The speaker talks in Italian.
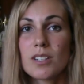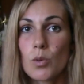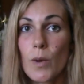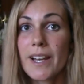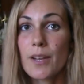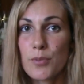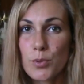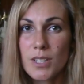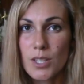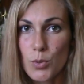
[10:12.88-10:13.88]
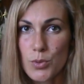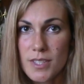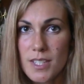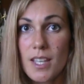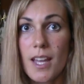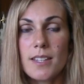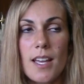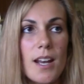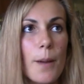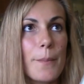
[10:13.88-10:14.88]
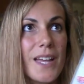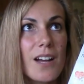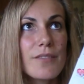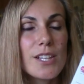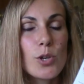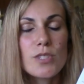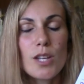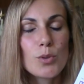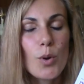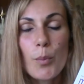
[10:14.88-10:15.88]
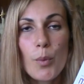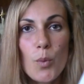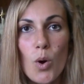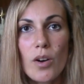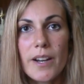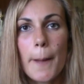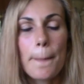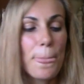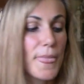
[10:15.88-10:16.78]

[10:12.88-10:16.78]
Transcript: eh, quella ai frutti rossi ed era meravigliosa, troppo buona,